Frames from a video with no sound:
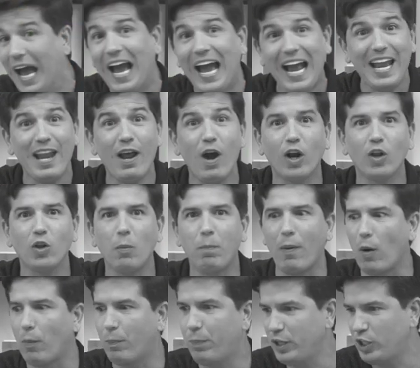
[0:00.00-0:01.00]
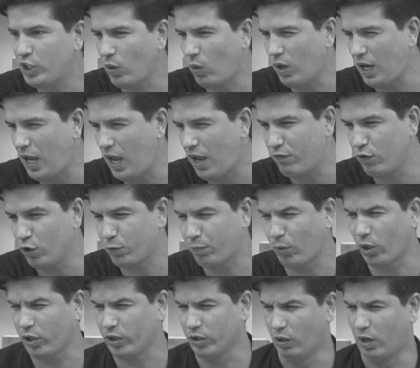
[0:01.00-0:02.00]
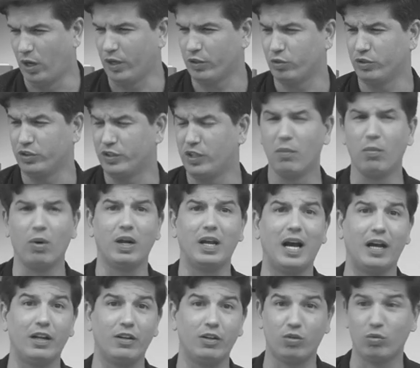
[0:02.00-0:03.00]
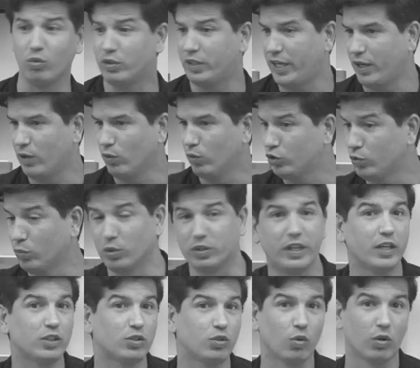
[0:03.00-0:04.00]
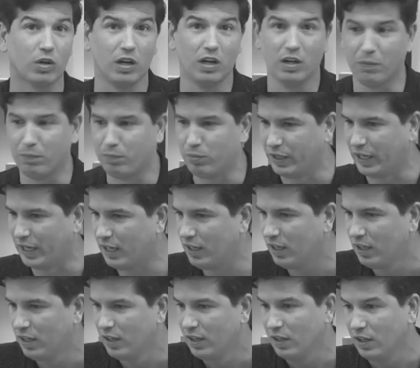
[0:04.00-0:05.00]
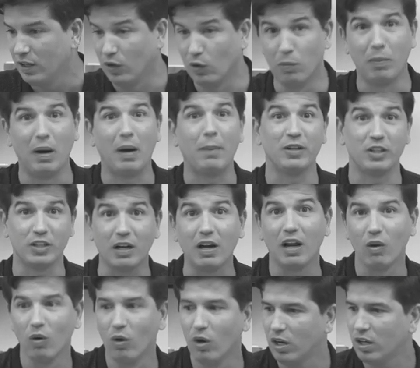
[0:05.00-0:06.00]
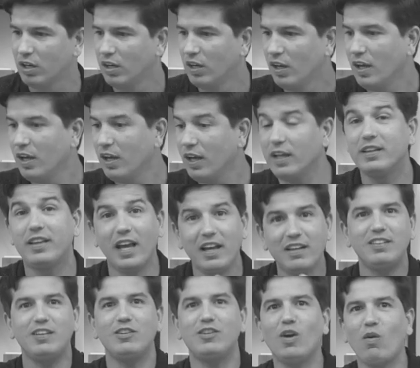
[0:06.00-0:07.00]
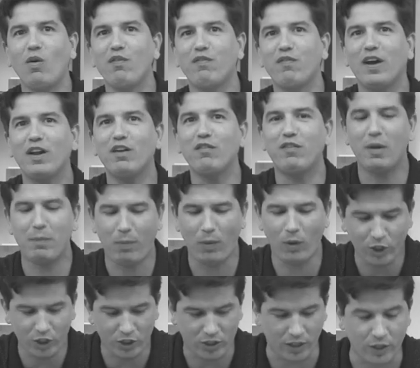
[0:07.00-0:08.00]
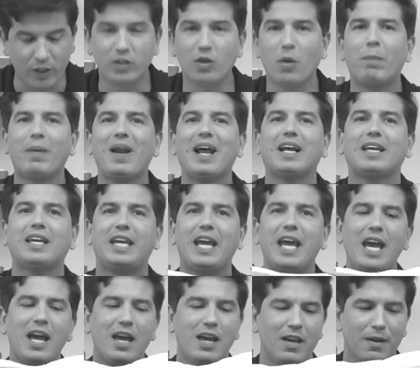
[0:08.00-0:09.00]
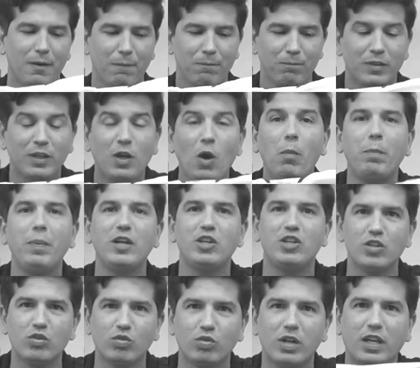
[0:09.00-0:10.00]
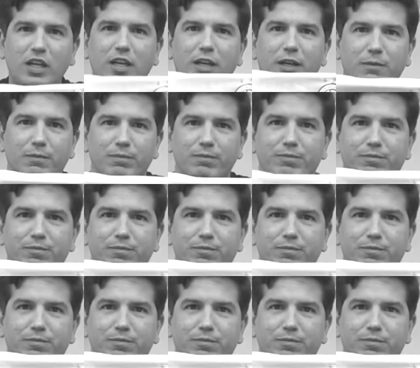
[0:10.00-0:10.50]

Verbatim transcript: Aí na hora do palpite eu olhei, vi os prognósticos, dei uma olhada, estudei o último terço do campo, né? O mapa de calor. E decidi confiar no Frei Paulistano. Então pra que que eu pedi isso daqui?